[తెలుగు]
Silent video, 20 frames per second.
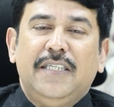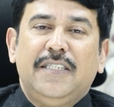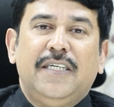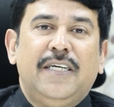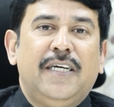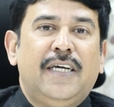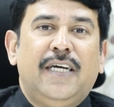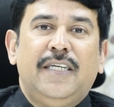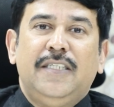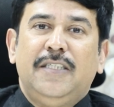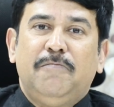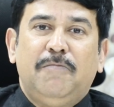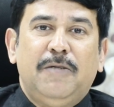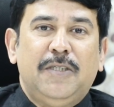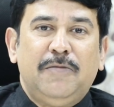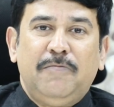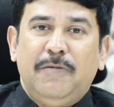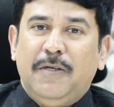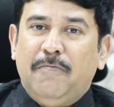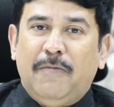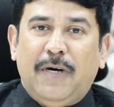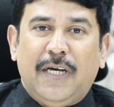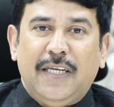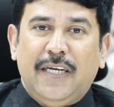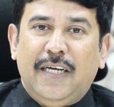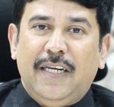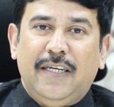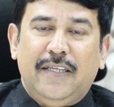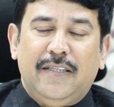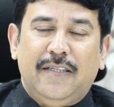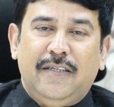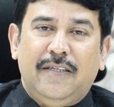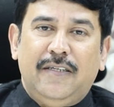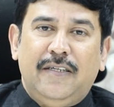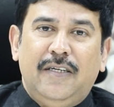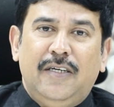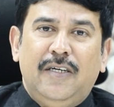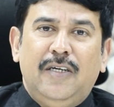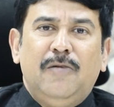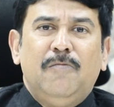రాజకీయంగా అని చెప్పేసి మీకు బాధ కలిగింది
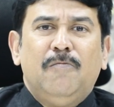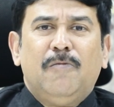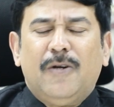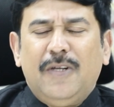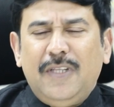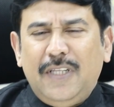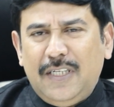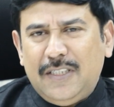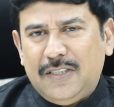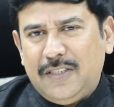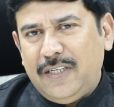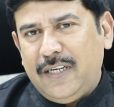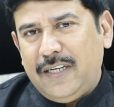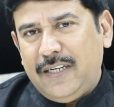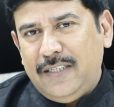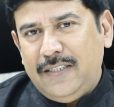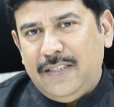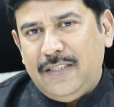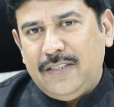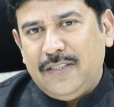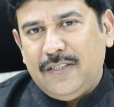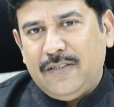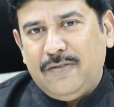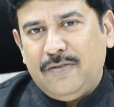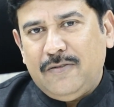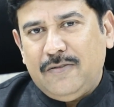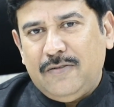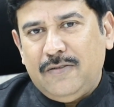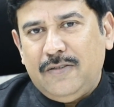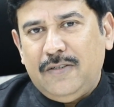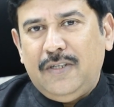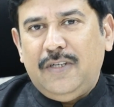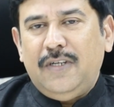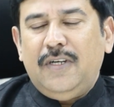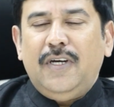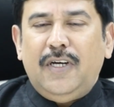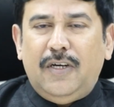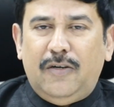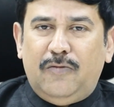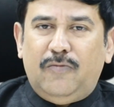పురంధరేశ్వరి గారు ఏం చేశారు
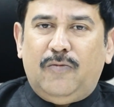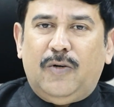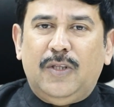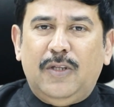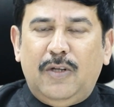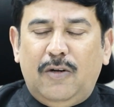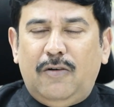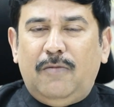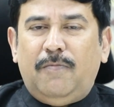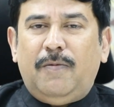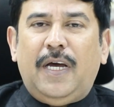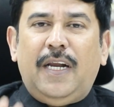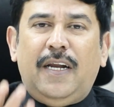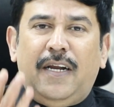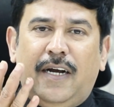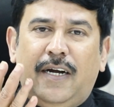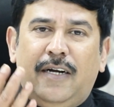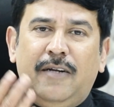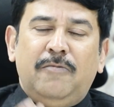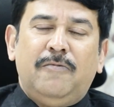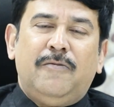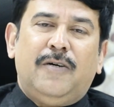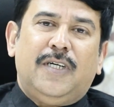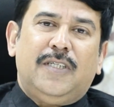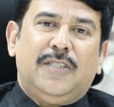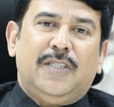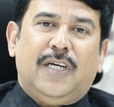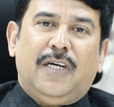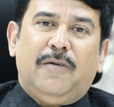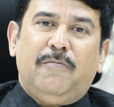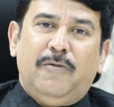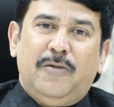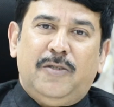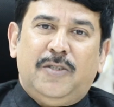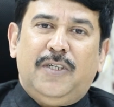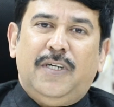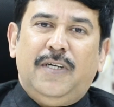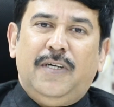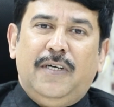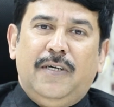వంద రూపాయల నాణం ఒక
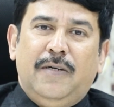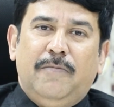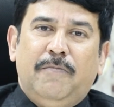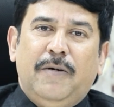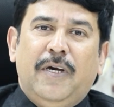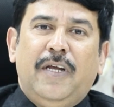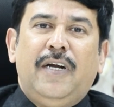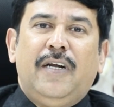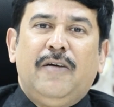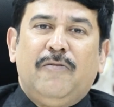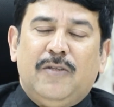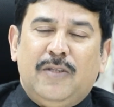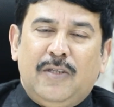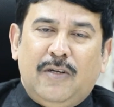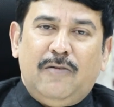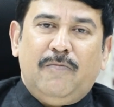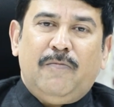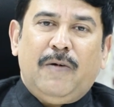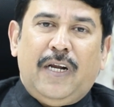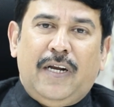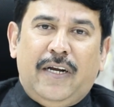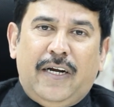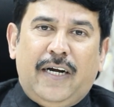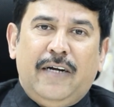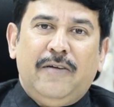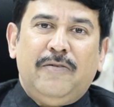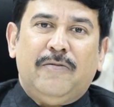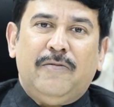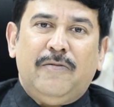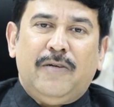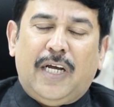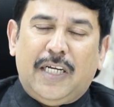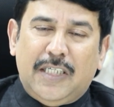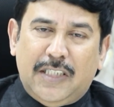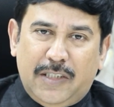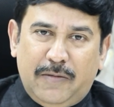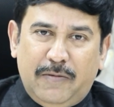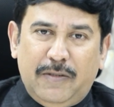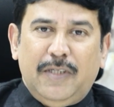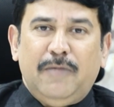శకపురుషుడి పేరిట వంద రూపాయల నాణం
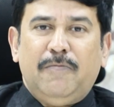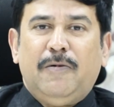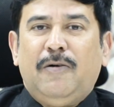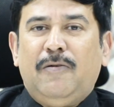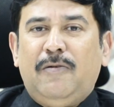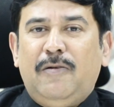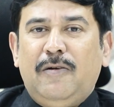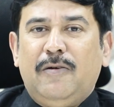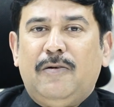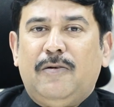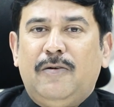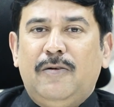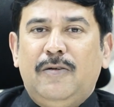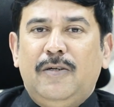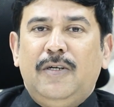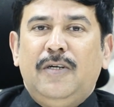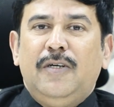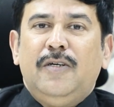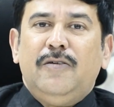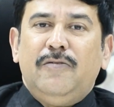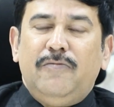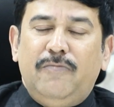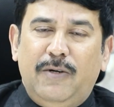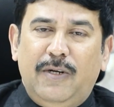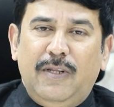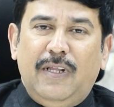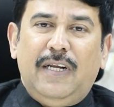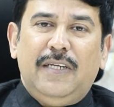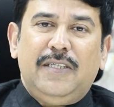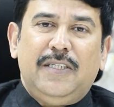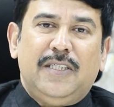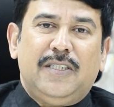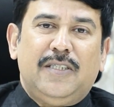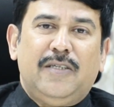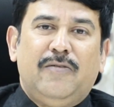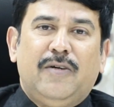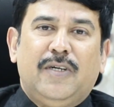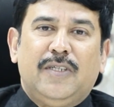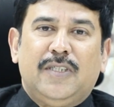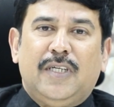రాష్ట్రపతి భవన్లో విడుదల
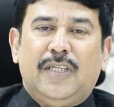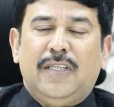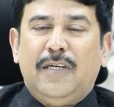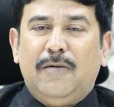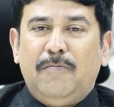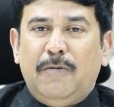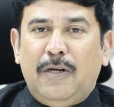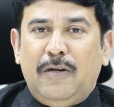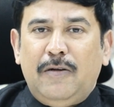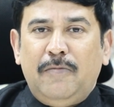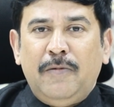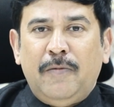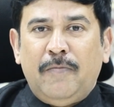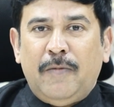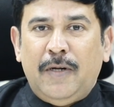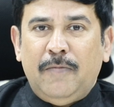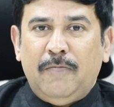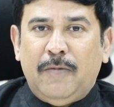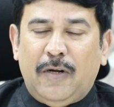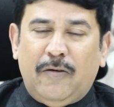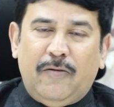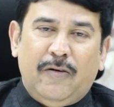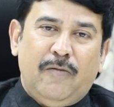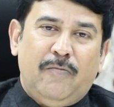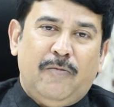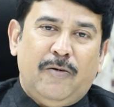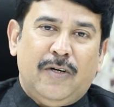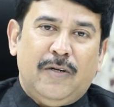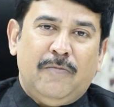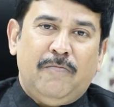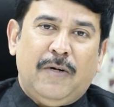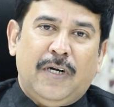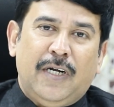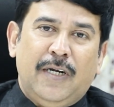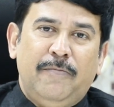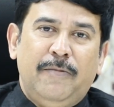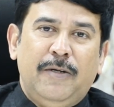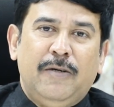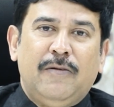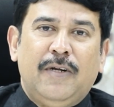చేసిన ఒక సందర్భంలో మిమ్మల్ని పిలవకపోవటం
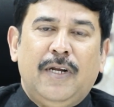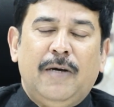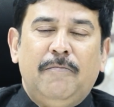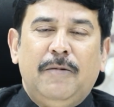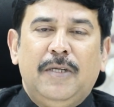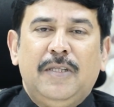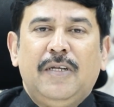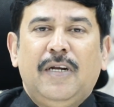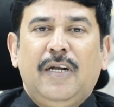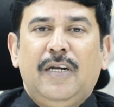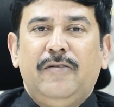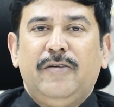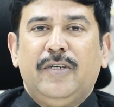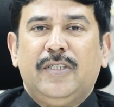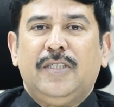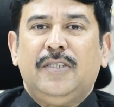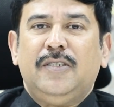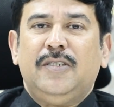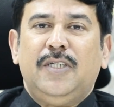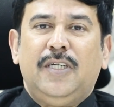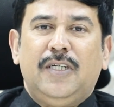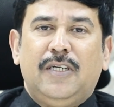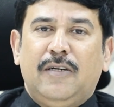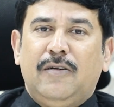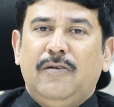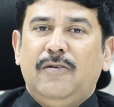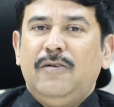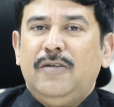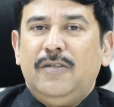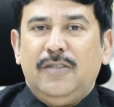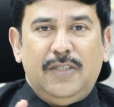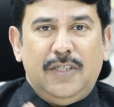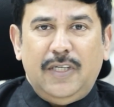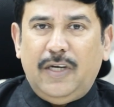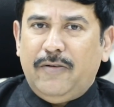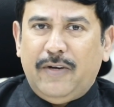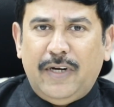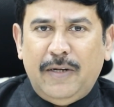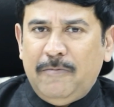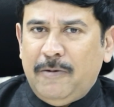పట్ల మీకున్న అభ్యంతరాలు వ్యక్తం చేయటంలో
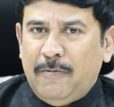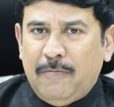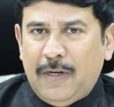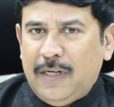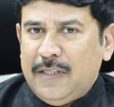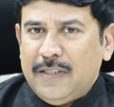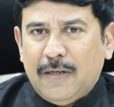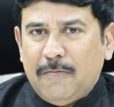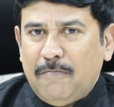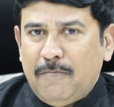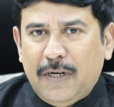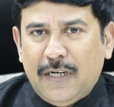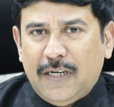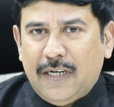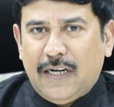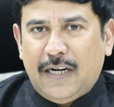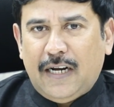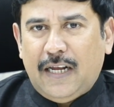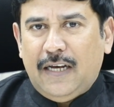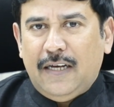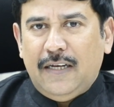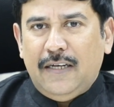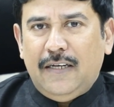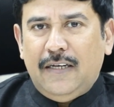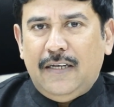ఎవరే మిమ్మల్ని తప్పట్టట్లా